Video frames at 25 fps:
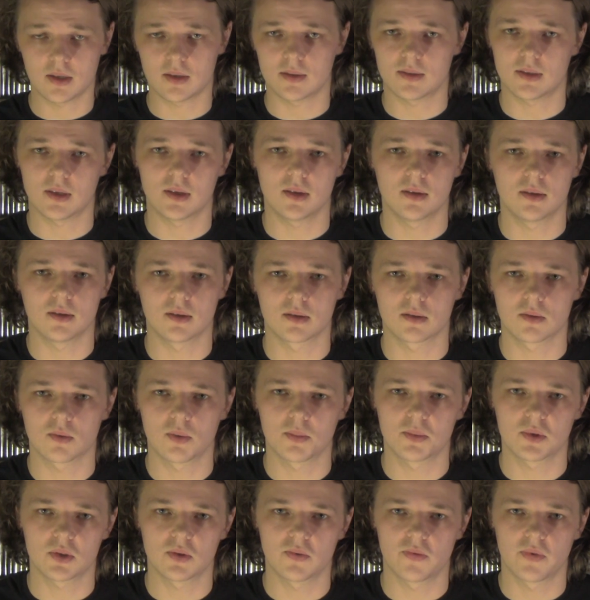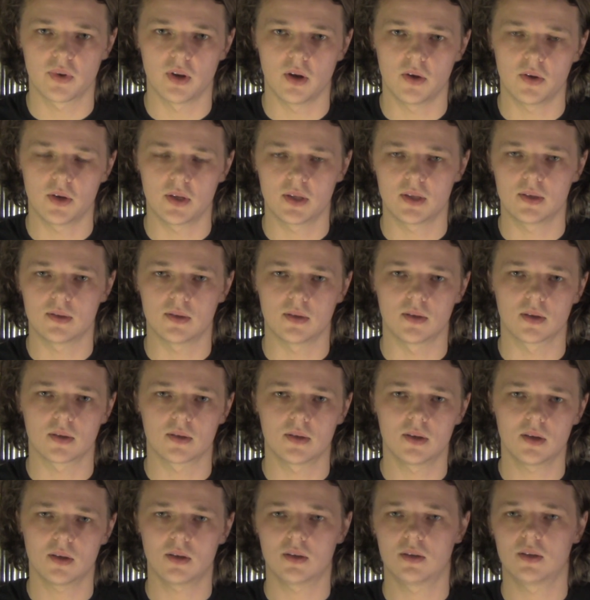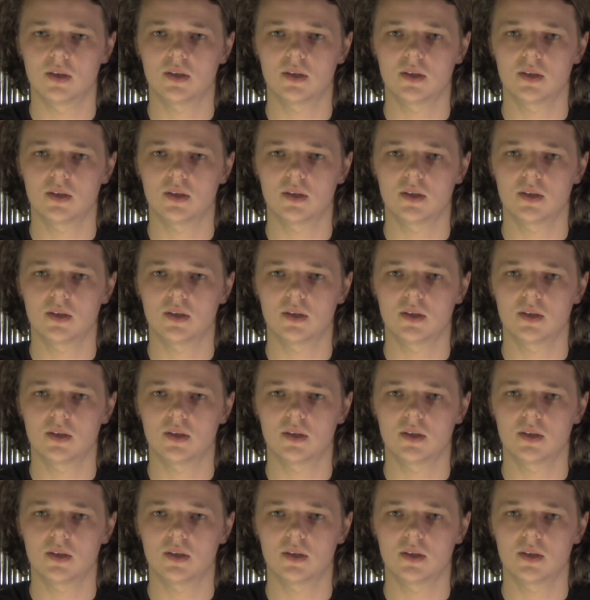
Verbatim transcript: ist in der Description für Leute, die es interessiert.